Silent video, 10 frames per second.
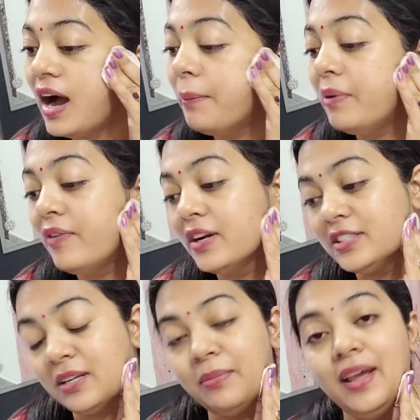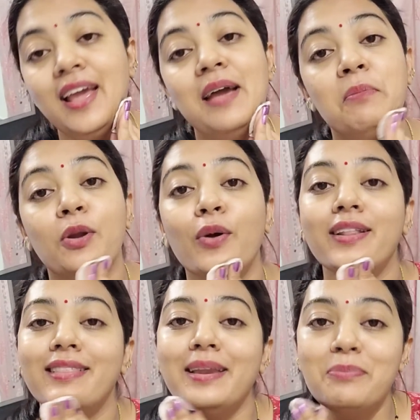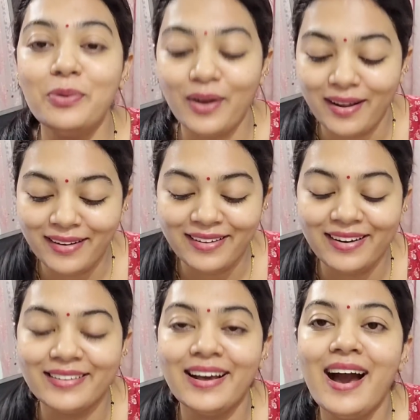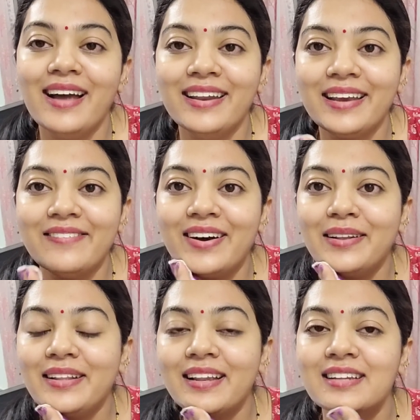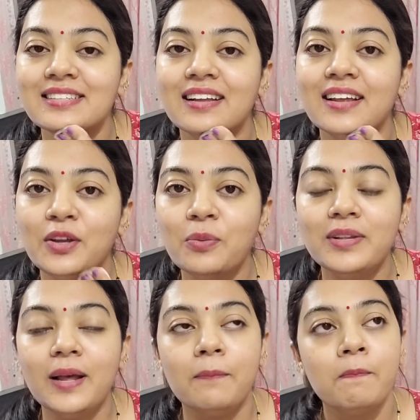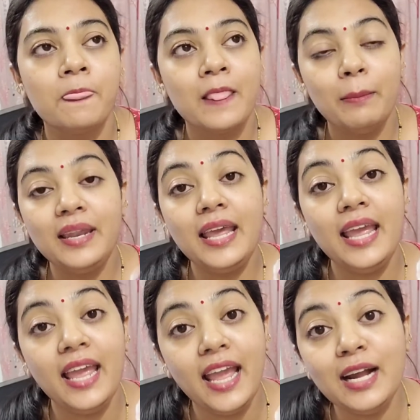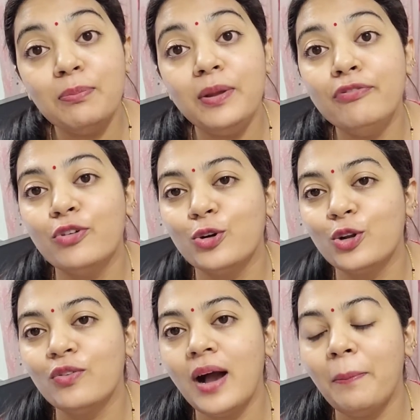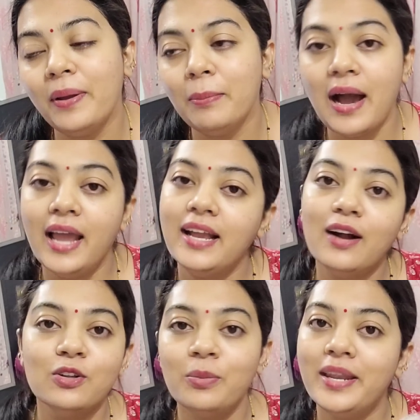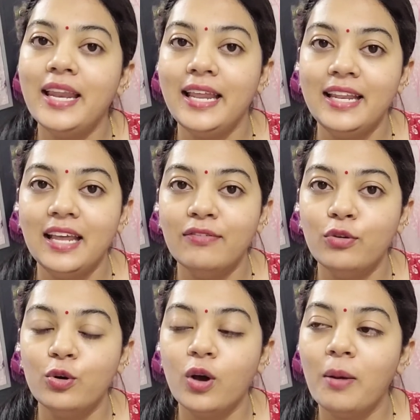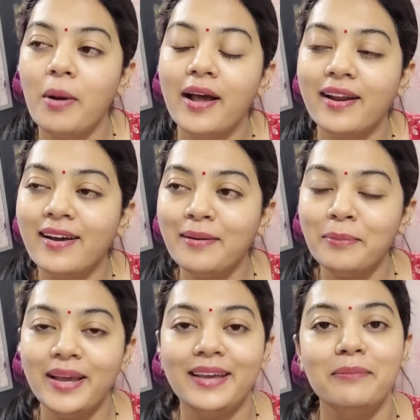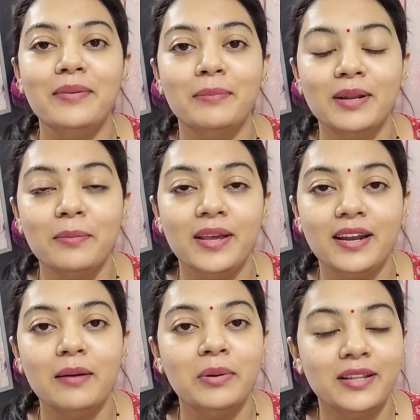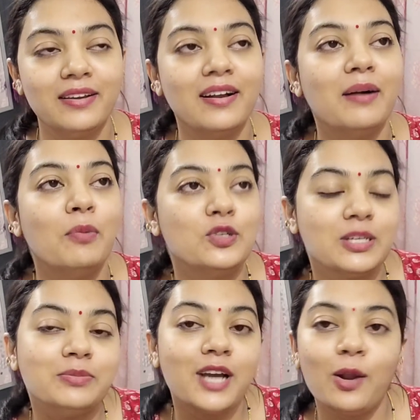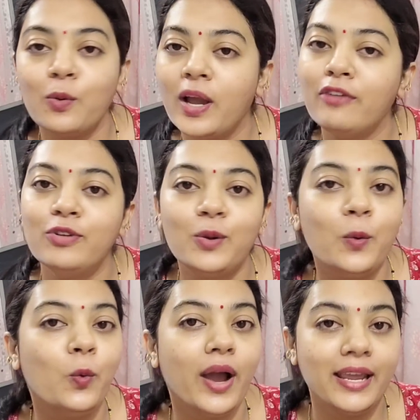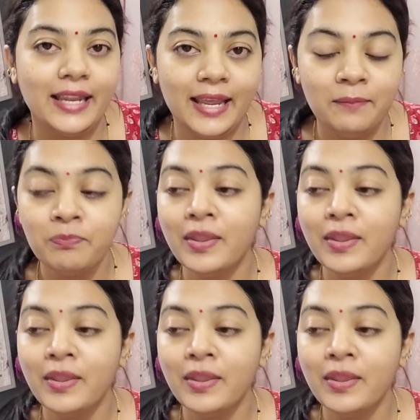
वहाँ पे फंक्शन में मेरे को इतनी बुरा लग रहा था आने के बाद इतना ज़्यादा क्यों पता है मैंने एक भी फोटो वहाँ पे माहिगा का तो मैंने ले लिया फोटो हमारा मैं, मैं मतलब मेरा महेंद्र का मोक्षम चारों का एक फोटो हुआ ही नहीं